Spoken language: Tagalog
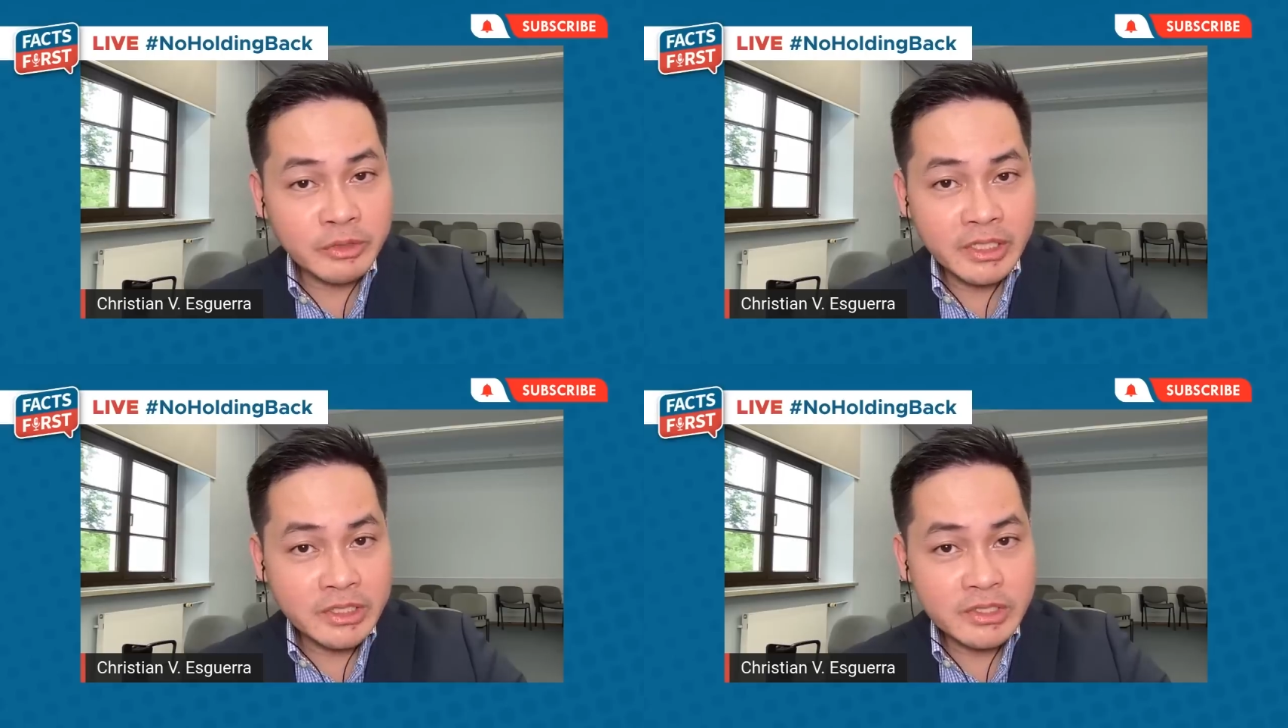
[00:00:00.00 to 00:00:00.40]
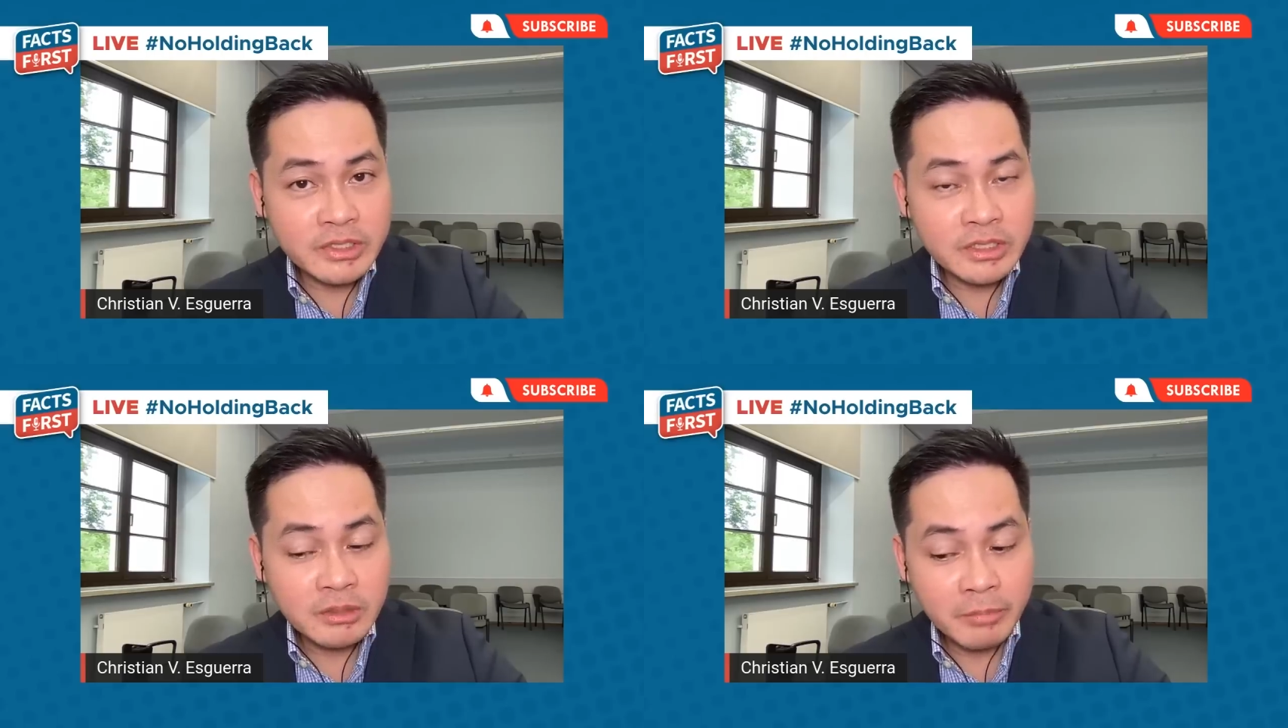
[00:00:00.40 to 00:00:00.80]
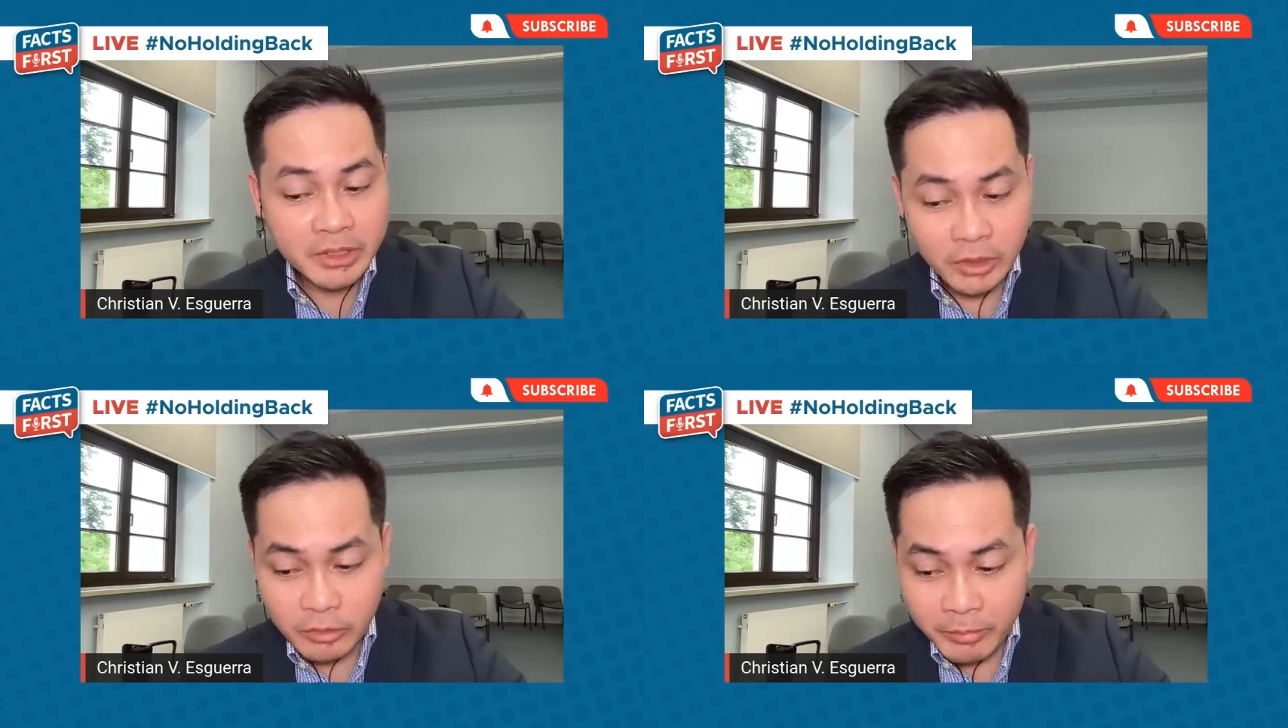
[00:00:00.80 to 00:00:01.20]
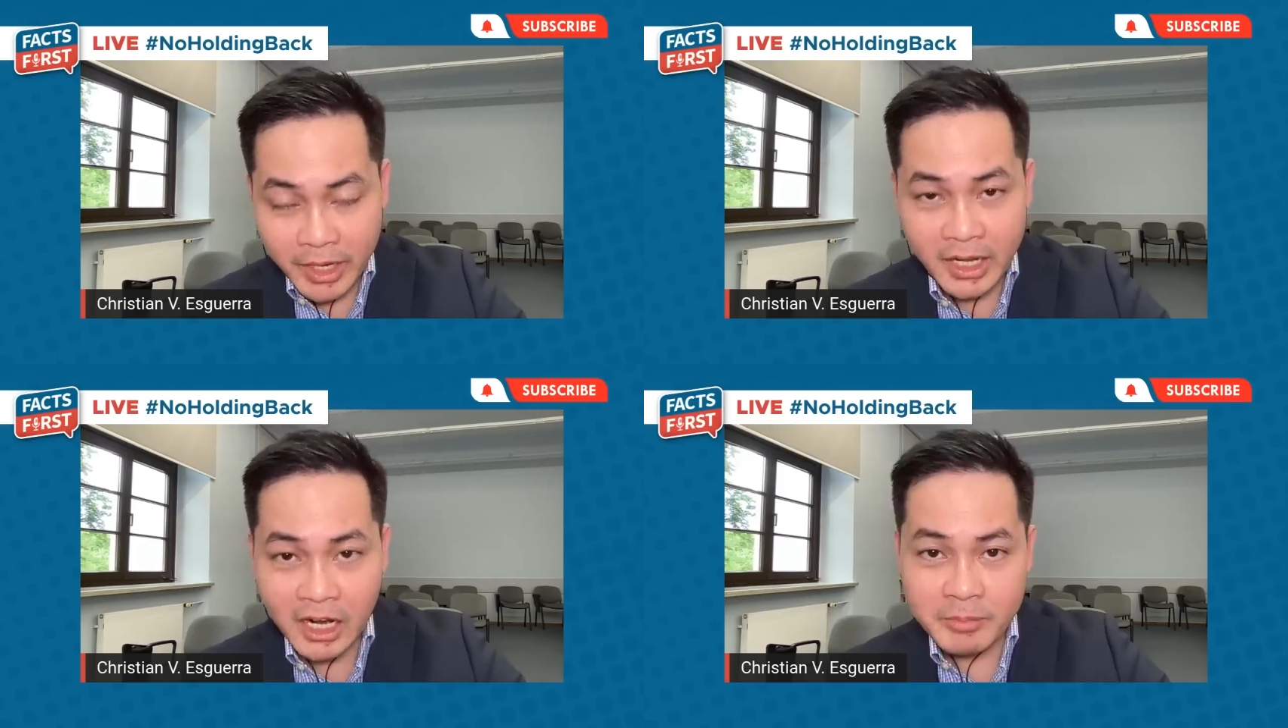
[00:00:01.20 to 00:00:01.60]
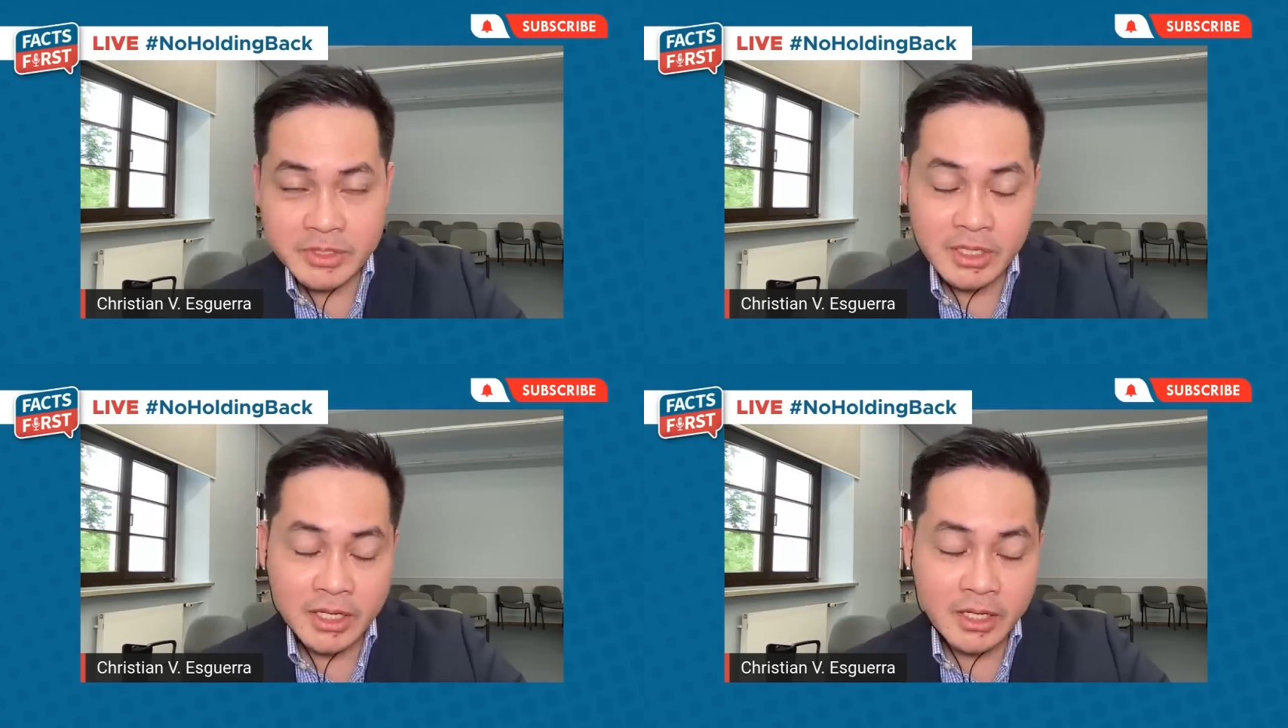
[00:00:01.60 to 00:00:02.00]
to finish. Pati yung pagharap
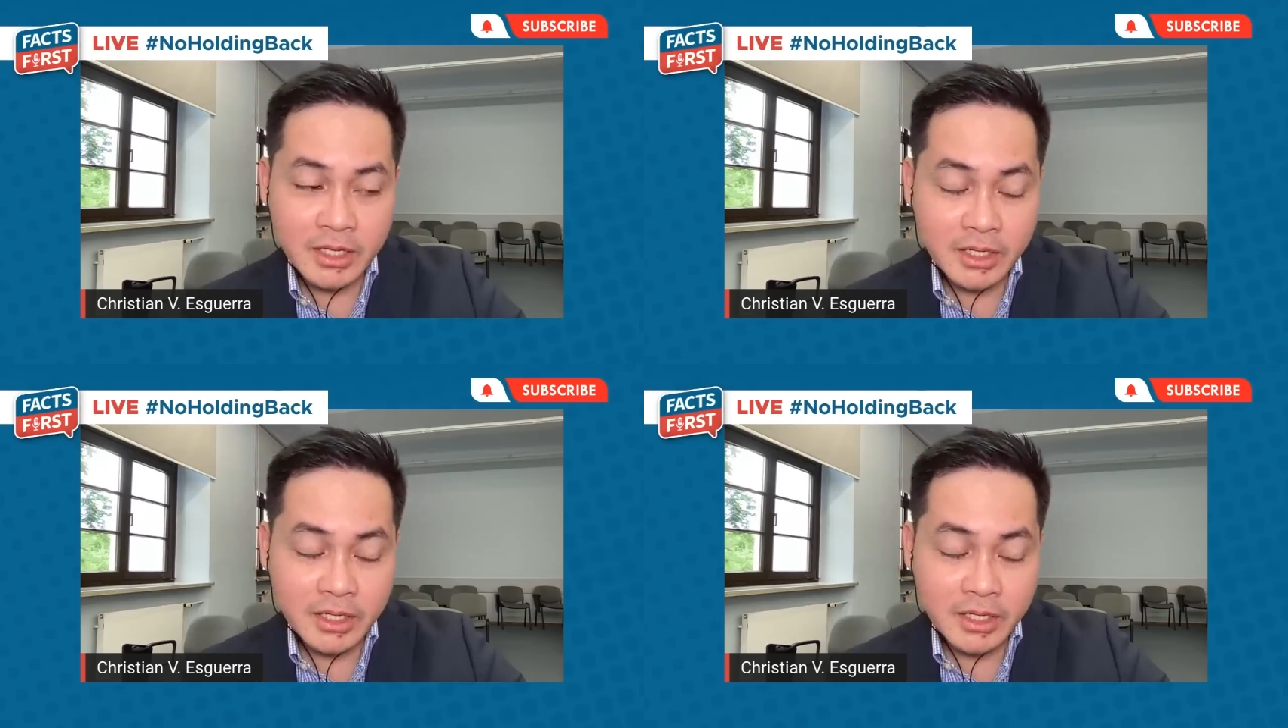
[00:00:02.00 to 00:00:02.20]
sa,